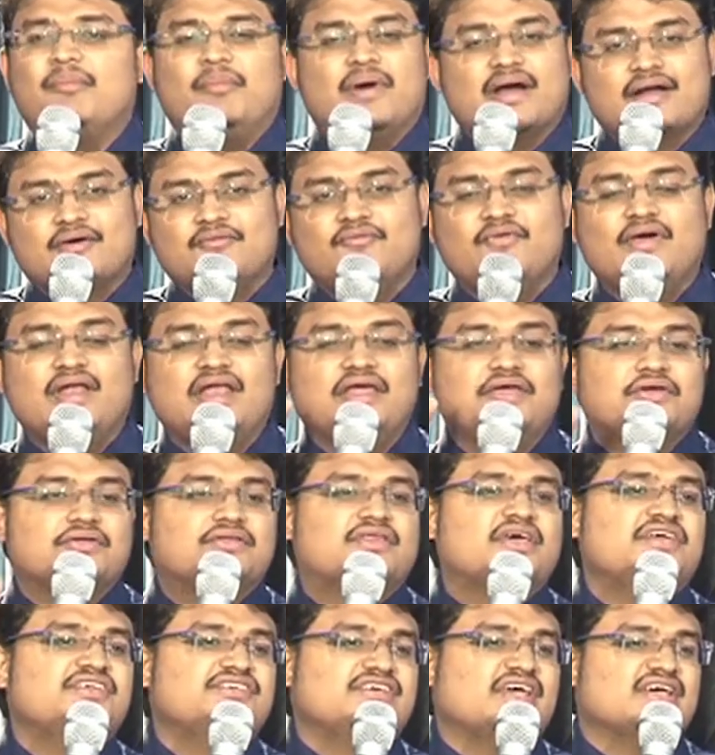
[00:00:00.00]
మనం వెళ్ళి
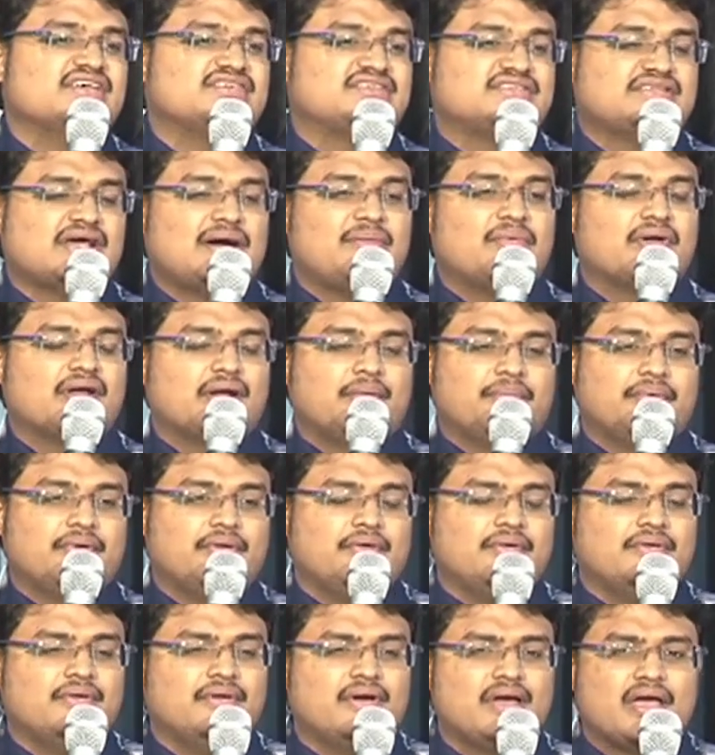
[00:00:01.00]
యుద్ధం
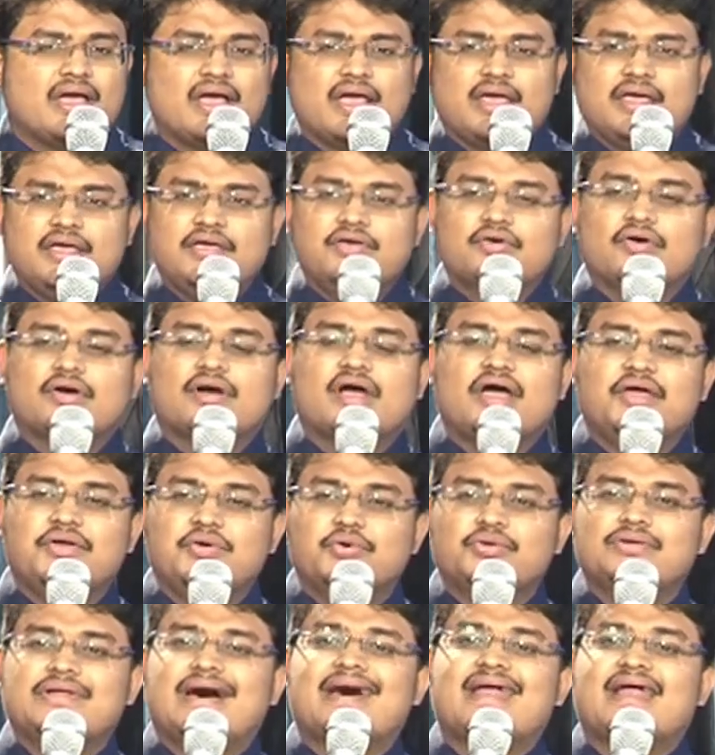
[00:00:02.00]
చేస్తామన్నప్పుడు ఈ యొక్క
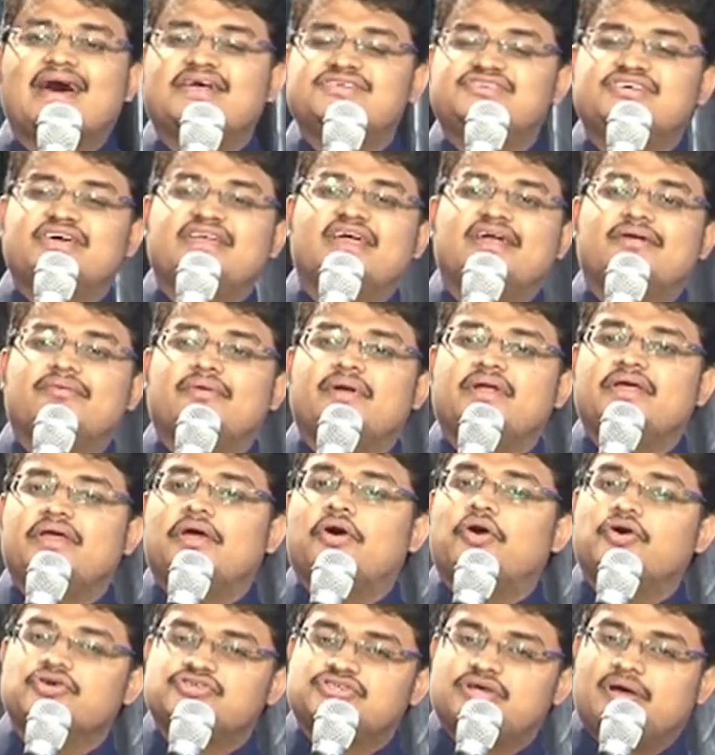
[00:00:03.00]
యూదా రాజు అయినటువంటి
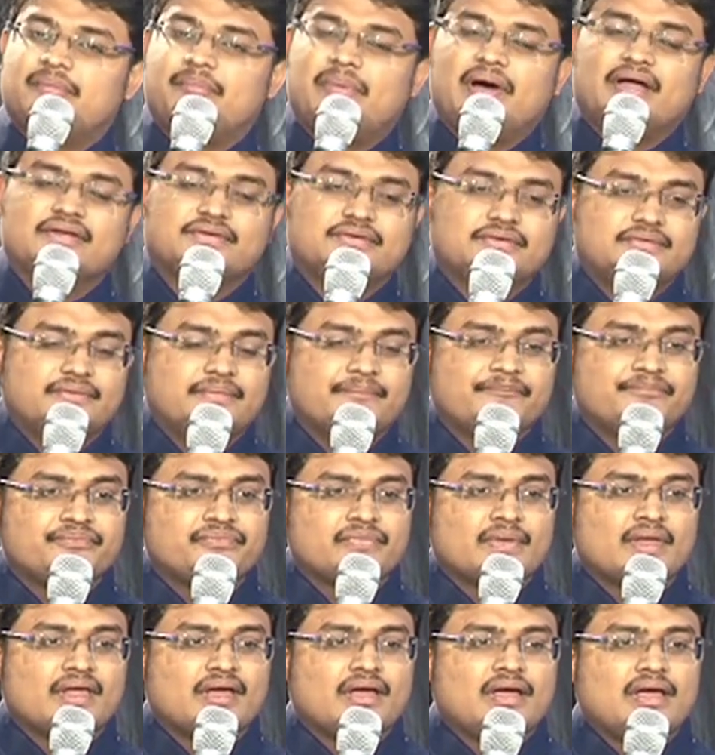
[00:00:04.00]
యహోషపాతు
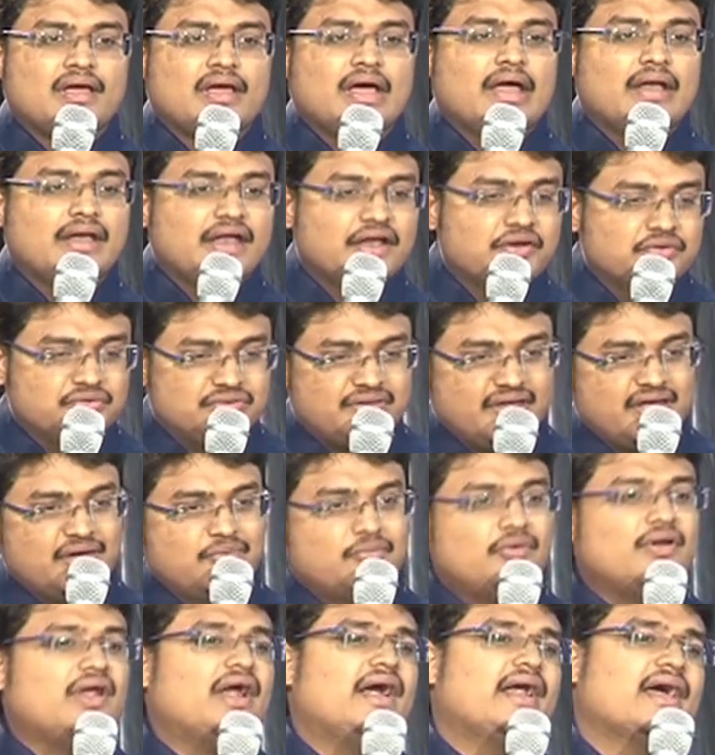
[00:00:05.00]
నేను
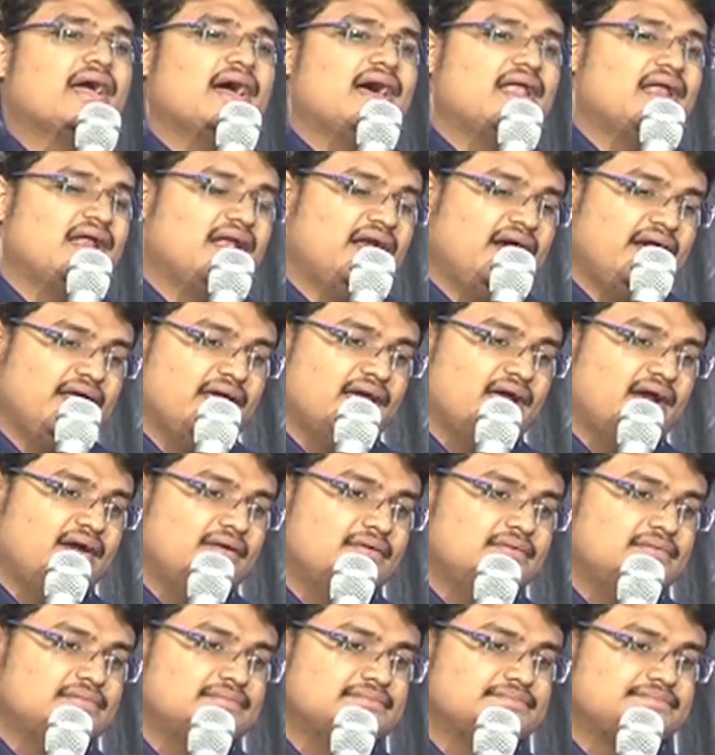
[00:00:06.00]
దేవుణ్ణి అడగాలని
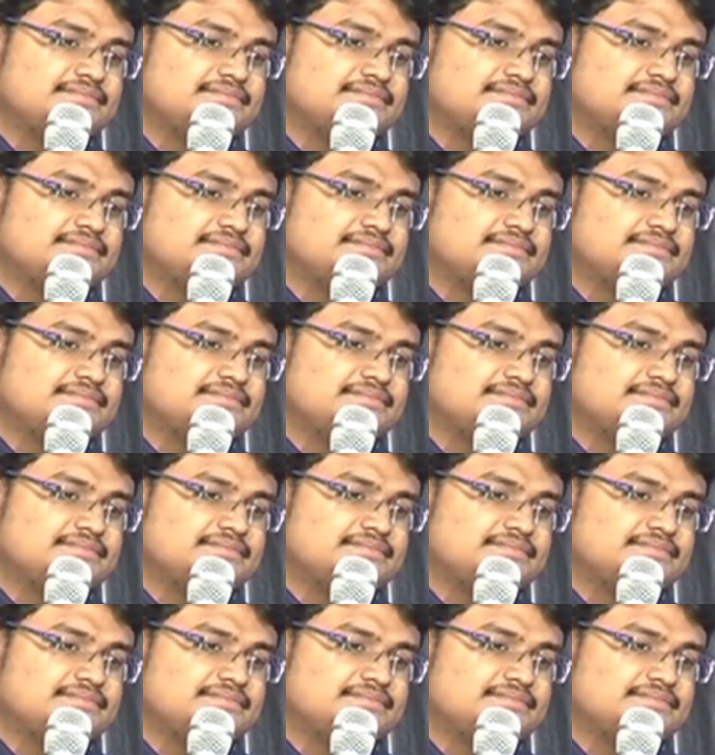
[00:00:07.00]
అడిగాడు